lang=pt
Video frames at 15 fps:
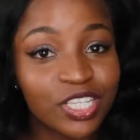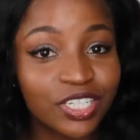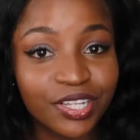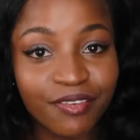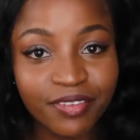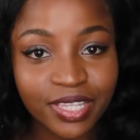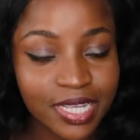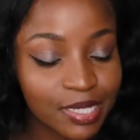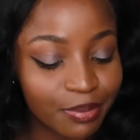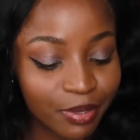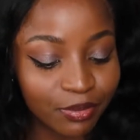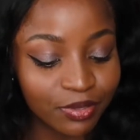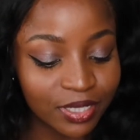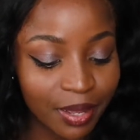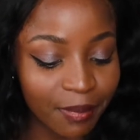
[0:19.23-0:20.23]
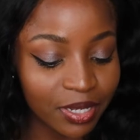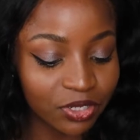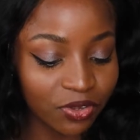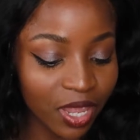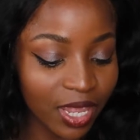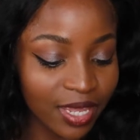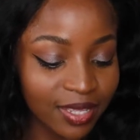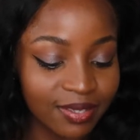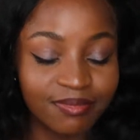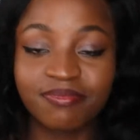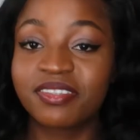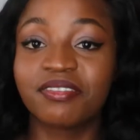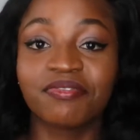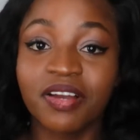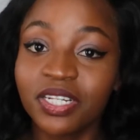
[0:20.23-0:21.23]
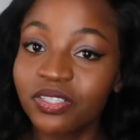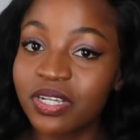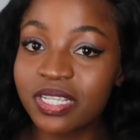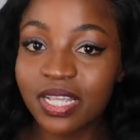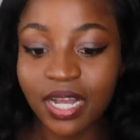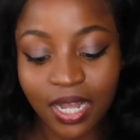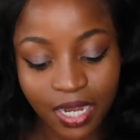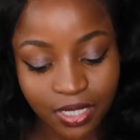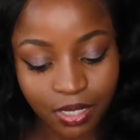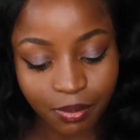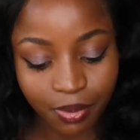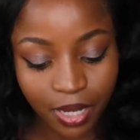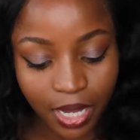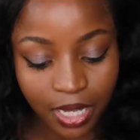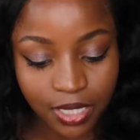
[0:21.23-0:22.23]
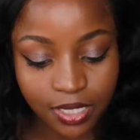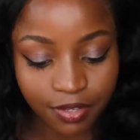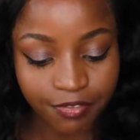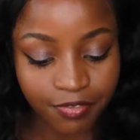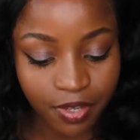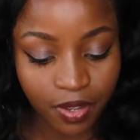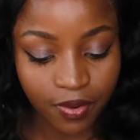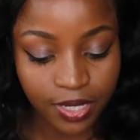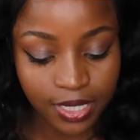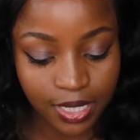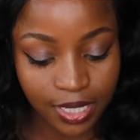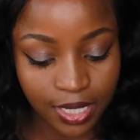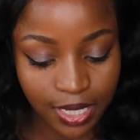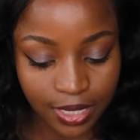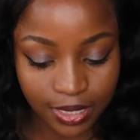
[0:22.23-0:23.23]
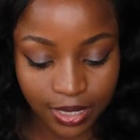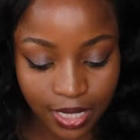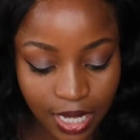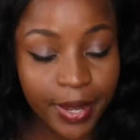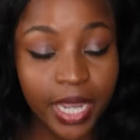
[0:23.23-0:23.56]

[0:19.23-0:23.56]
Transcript: Vocês devem estar se perguntando, mas o que é que se faz com essa carta? Por que, é que eles enviam essa carta?